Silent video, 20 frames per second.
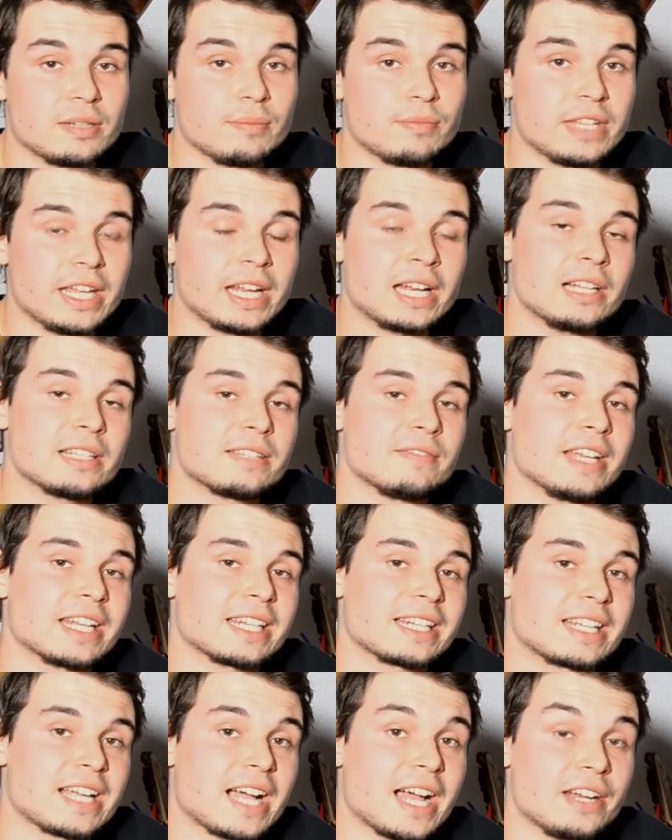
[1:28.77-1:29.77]
im Deckel
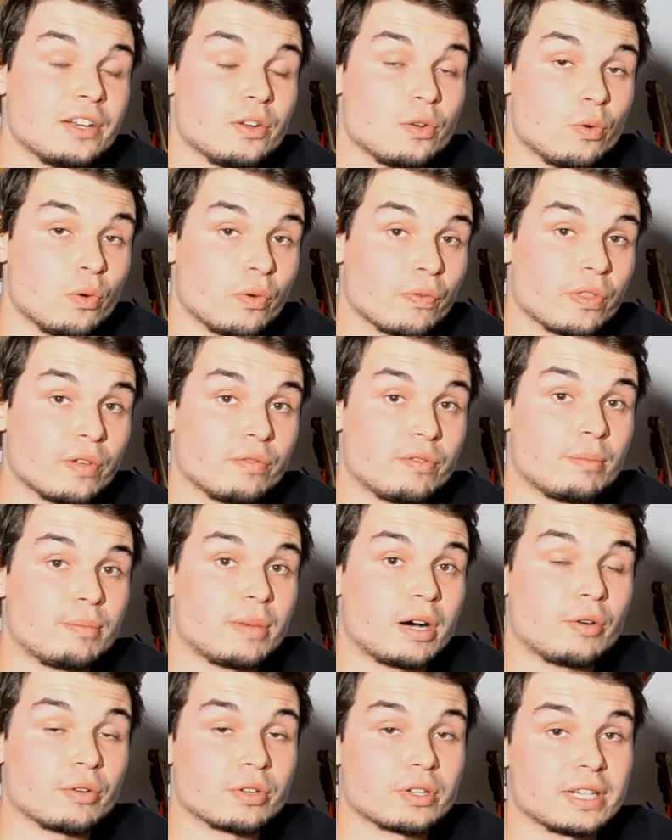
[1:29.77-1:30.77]
werden keine Lüfter
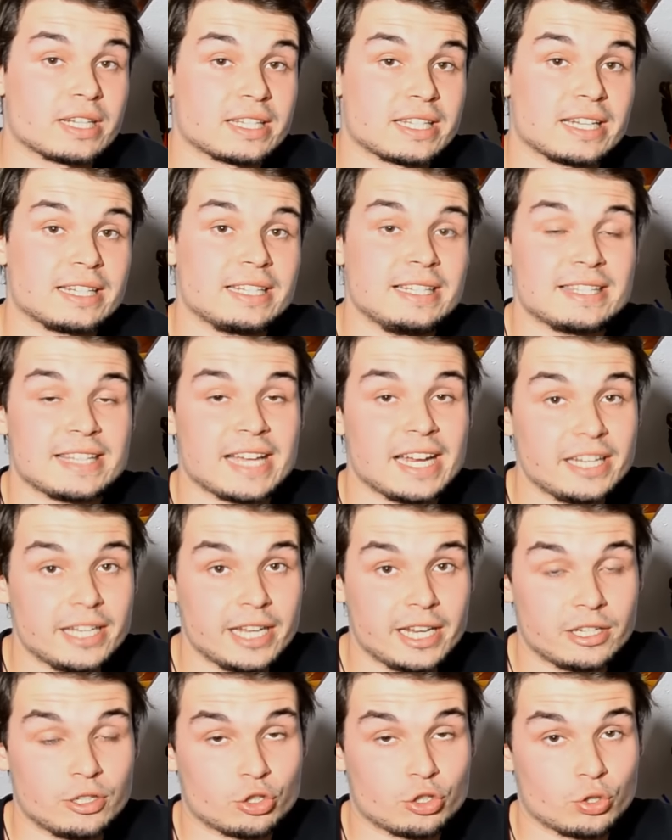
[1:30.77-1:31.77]
verbaut. Das hat
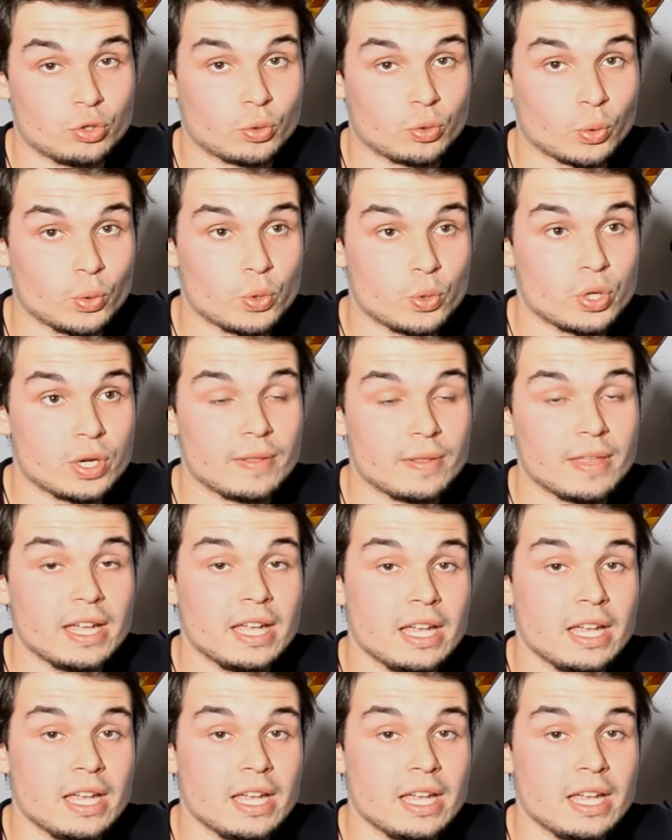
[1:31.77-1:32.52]
designtechnische Gründe.